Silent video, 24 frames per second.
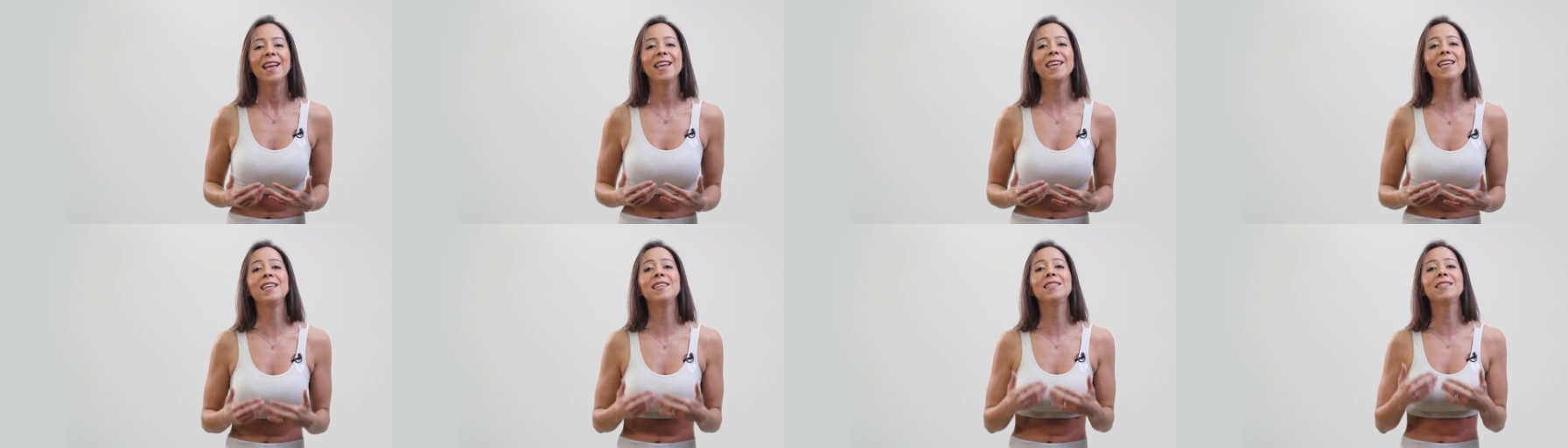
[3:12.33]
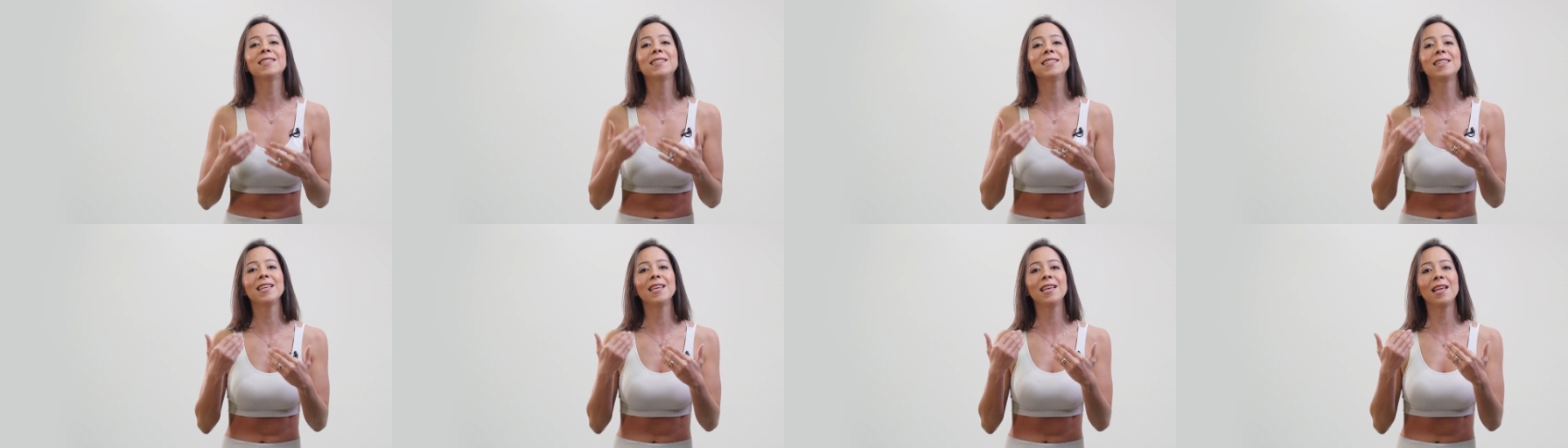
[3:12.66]
y
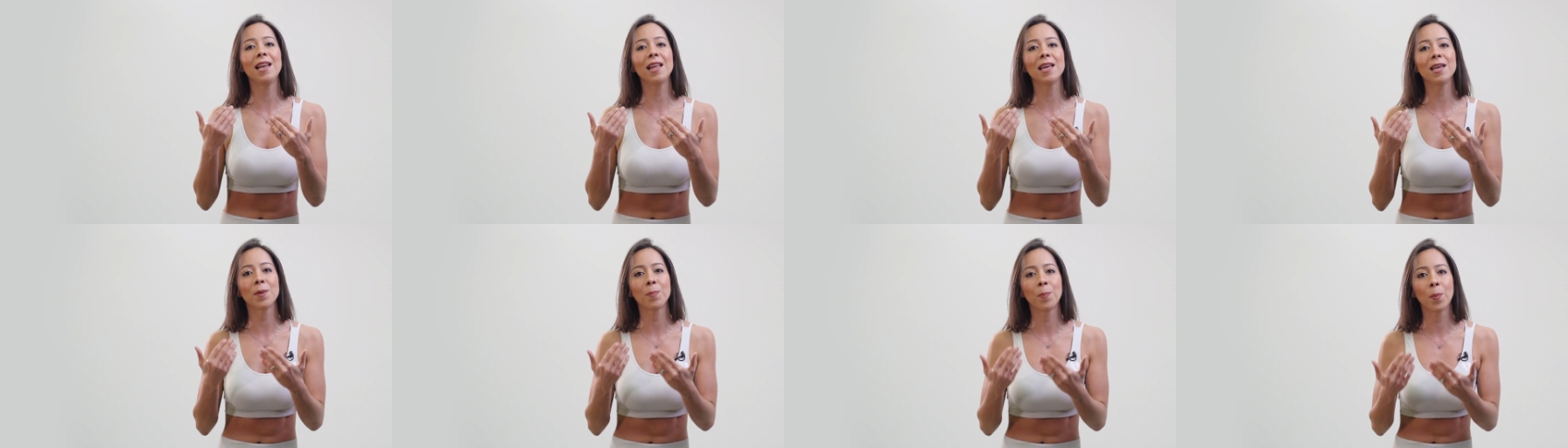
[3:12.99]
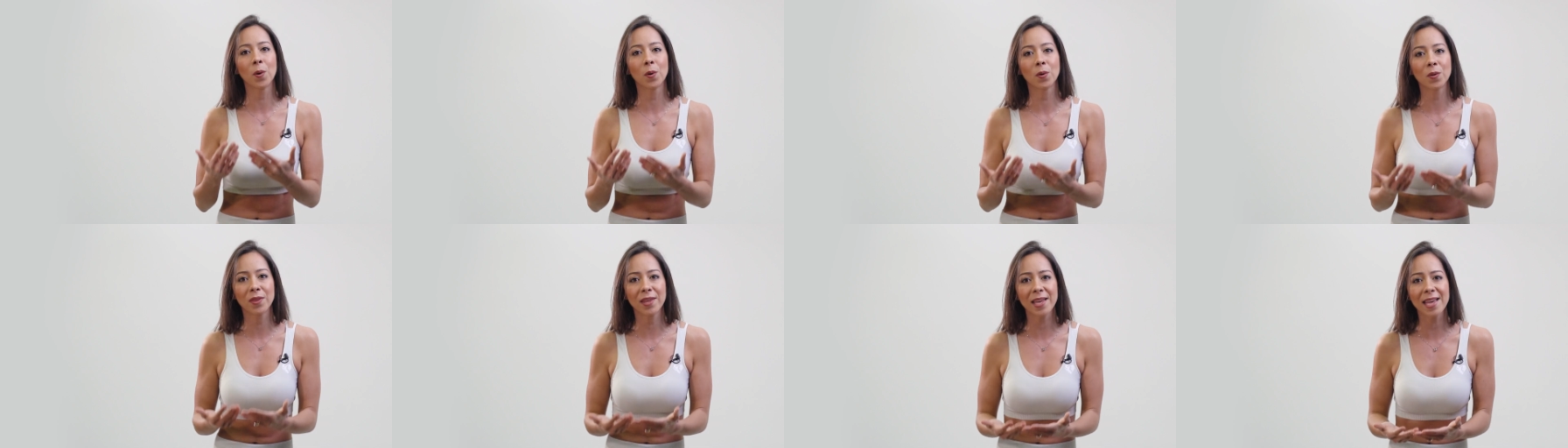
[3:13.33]
si les
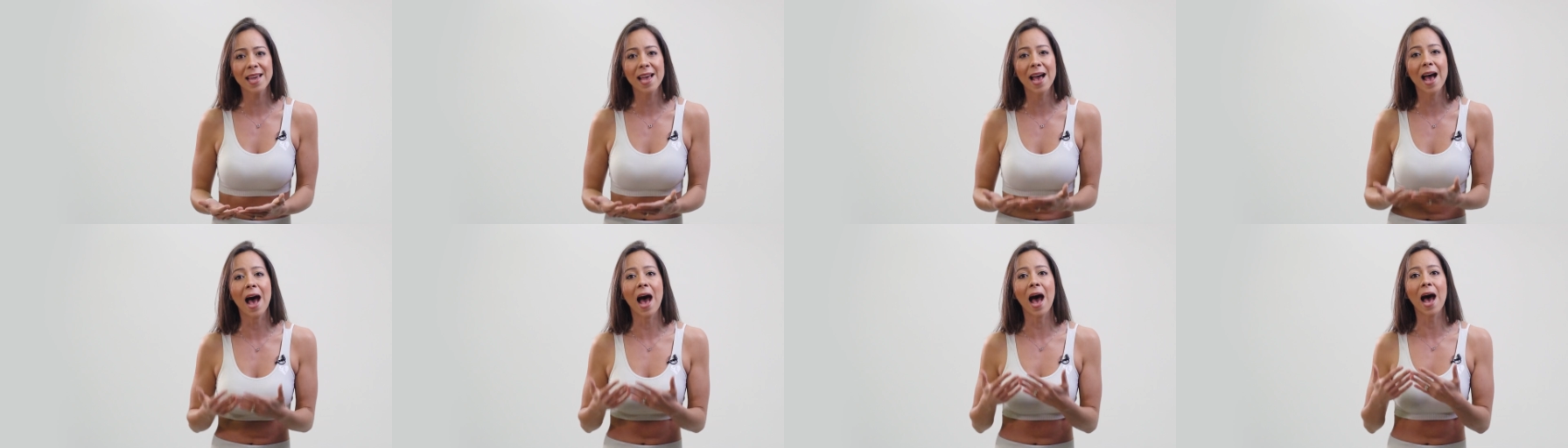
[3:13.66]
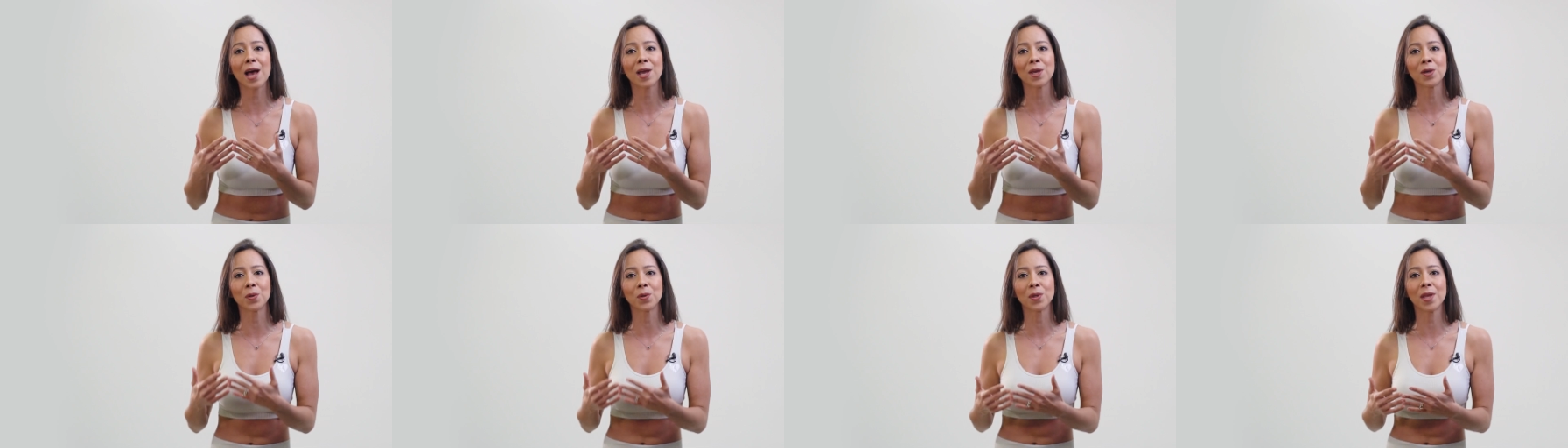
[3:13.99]
podía
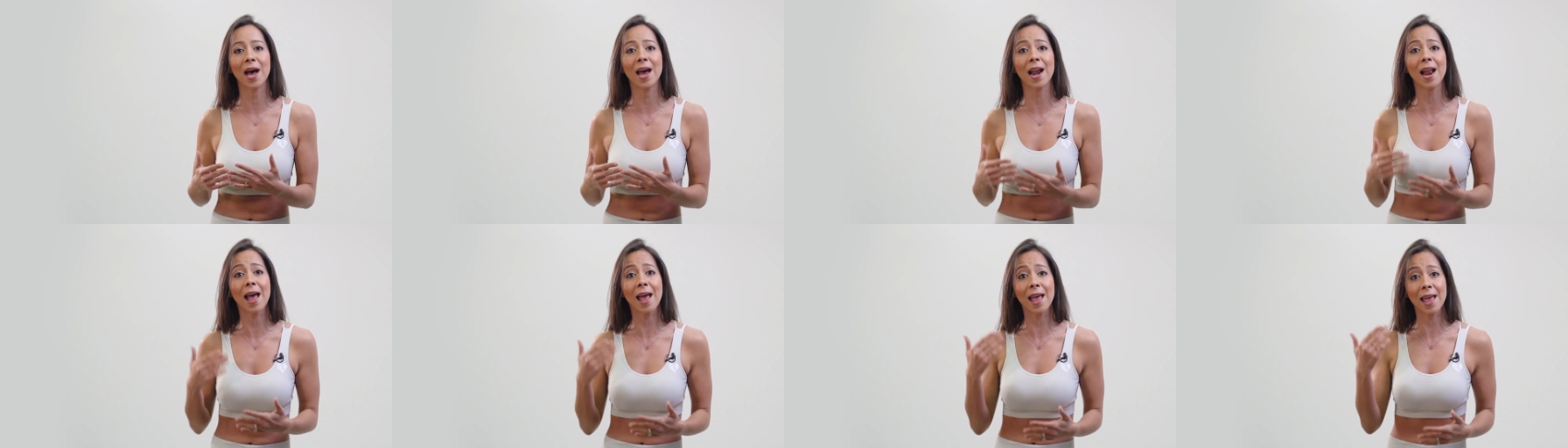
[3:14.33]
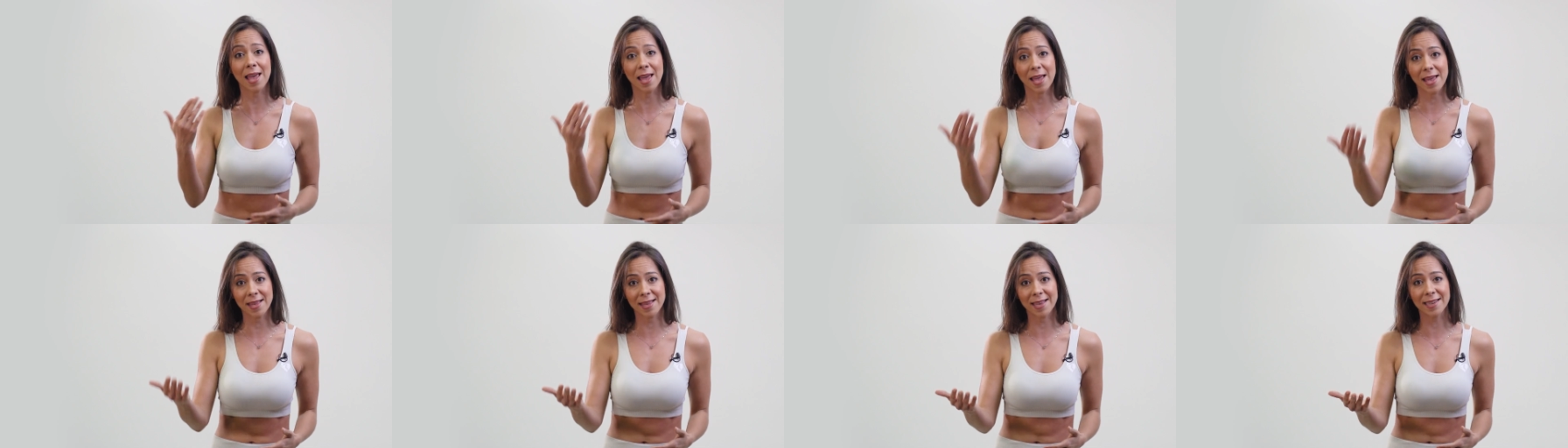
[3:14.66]
ayudar a
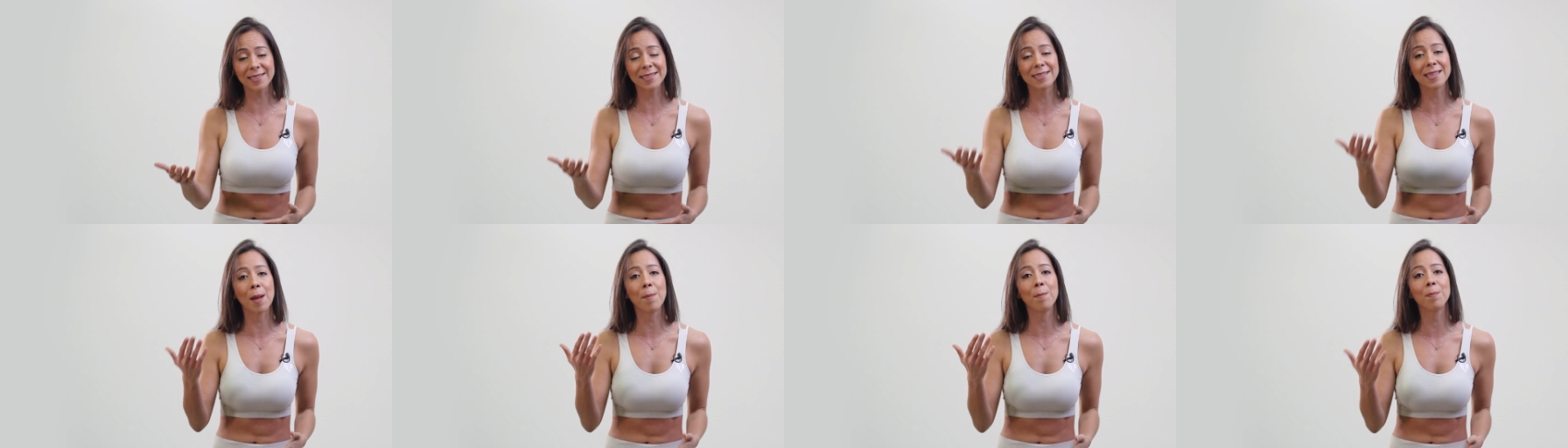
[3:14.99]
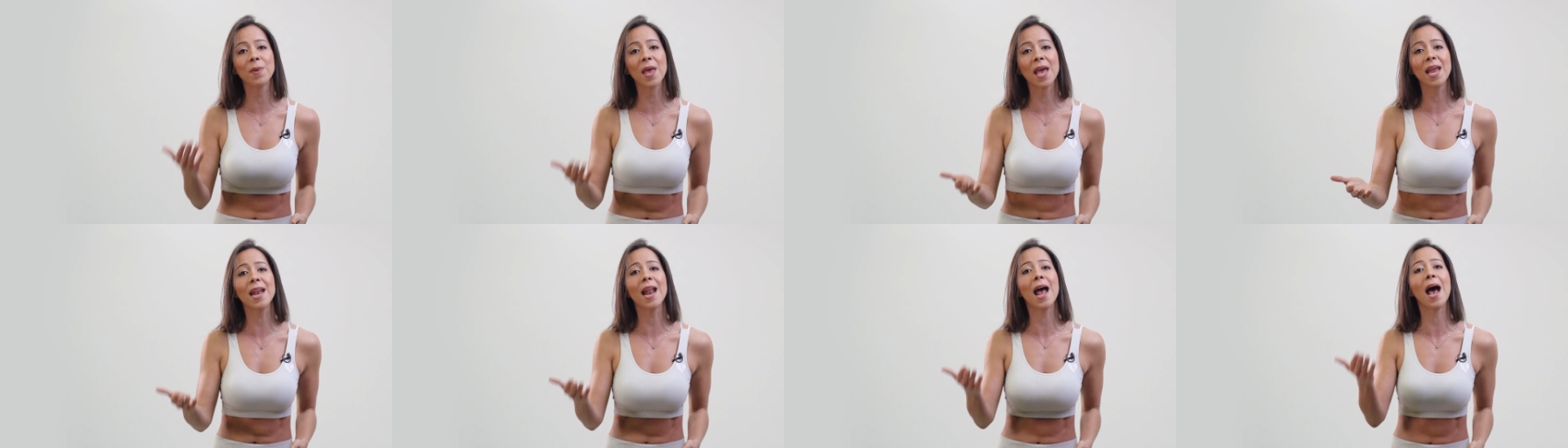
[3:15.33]
ellas
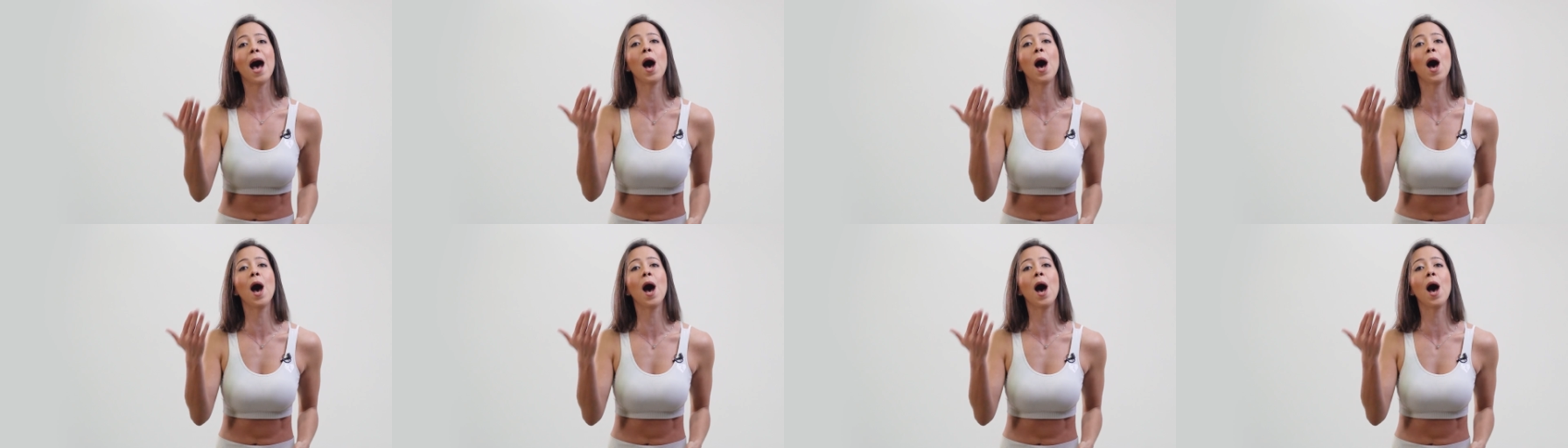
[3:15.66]
también